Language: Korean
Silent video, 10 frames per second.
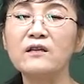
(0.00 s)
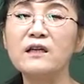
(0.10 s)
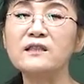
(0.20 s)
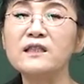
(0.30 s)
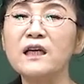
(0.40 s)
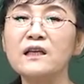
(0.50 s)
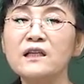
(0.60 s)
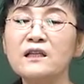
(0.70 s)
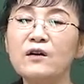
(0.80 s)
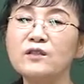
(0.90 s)
내 책
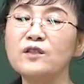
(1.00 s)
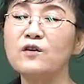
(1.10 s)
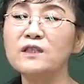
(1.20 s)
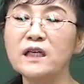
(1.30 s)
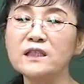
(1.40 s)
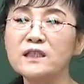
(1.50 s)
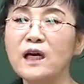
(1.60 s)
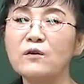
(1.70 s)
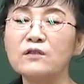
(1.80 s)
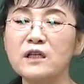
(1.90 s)
이것저것 짜집게
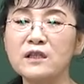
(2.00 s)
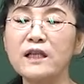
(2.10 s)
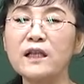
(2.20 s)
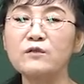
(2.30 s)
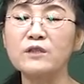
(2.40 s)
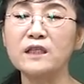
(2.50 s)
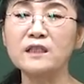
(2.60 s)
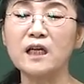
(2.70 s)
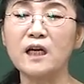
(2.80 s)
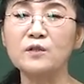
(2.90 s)
하고 그냥 딴 데도
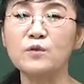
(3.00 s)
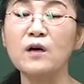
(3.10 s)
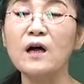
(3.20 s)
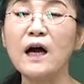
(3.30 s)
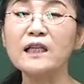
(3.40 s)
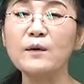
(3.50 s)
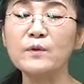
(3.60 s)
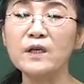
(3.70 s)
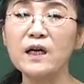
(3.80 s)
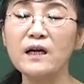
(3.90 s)
짜집게 해가지고 하다
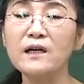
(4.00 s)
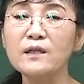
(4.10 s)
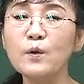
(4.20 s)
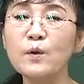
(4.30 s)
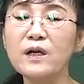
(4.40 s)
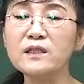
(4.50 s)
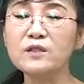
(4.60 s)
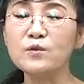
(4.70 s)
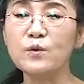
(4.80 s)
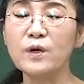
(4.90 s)
보니까 똑같이
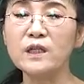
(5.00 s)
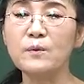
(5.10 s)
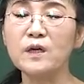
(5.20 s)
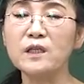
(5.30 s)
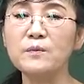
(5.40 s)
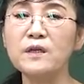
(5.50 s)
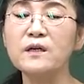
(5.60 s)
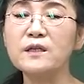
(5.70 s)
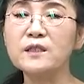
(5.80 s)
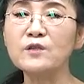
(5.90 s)
수록하다 보게
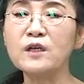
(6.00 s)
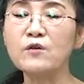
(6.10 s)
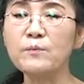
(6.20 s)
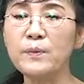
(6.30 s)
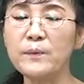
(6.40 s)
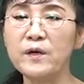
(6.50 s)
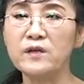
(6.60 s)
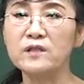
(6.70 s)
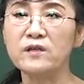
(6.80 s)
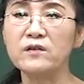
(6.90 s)
되면 저작권법이 걸리죠.